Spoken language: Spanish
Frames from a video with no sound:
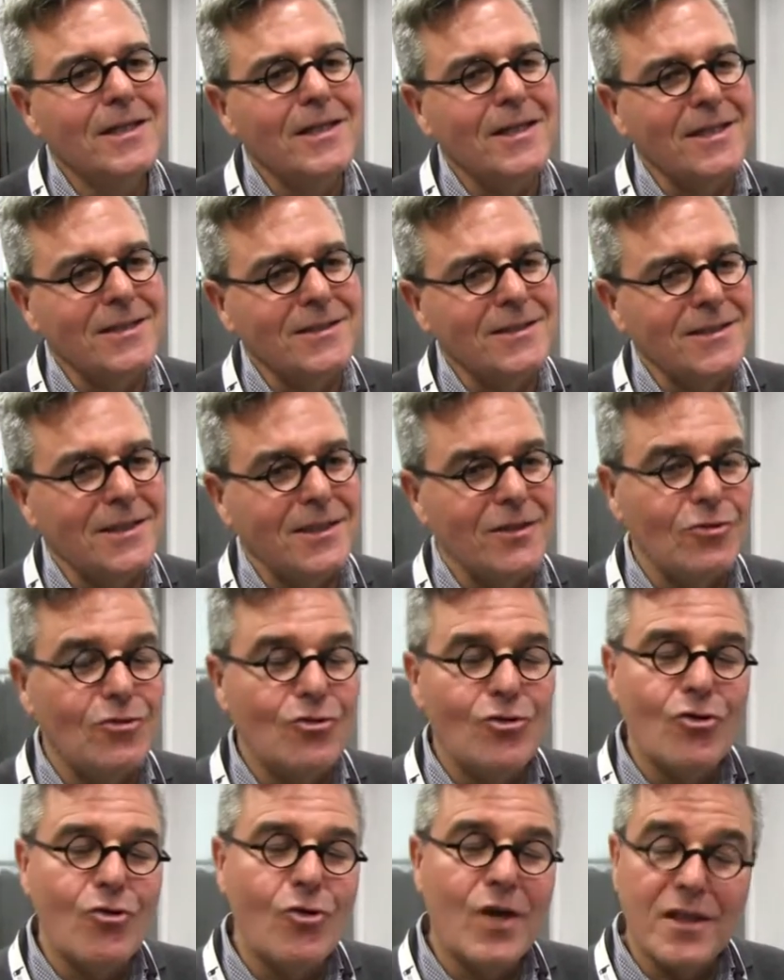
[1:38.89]
que si
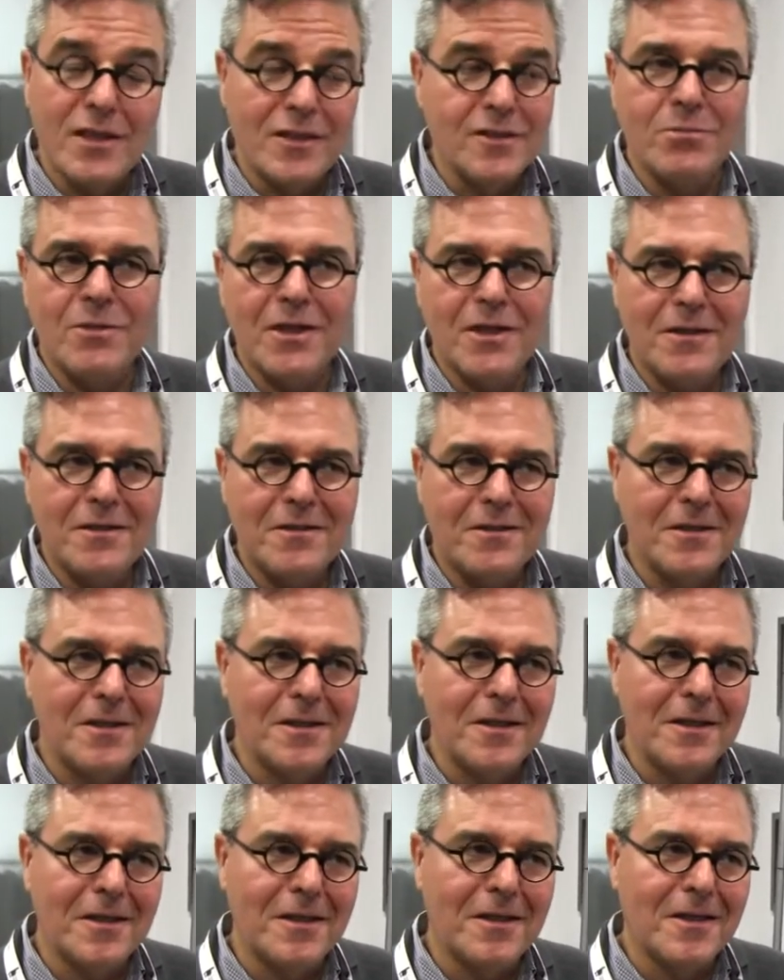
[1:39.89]
no lo haces bien
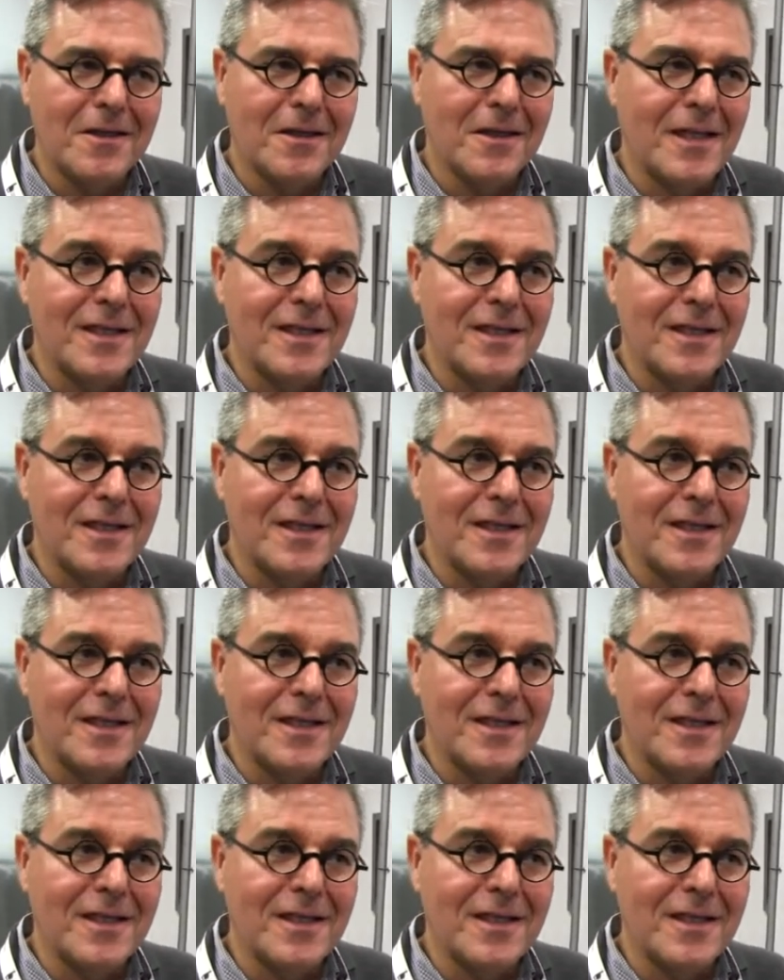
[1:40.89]
eh,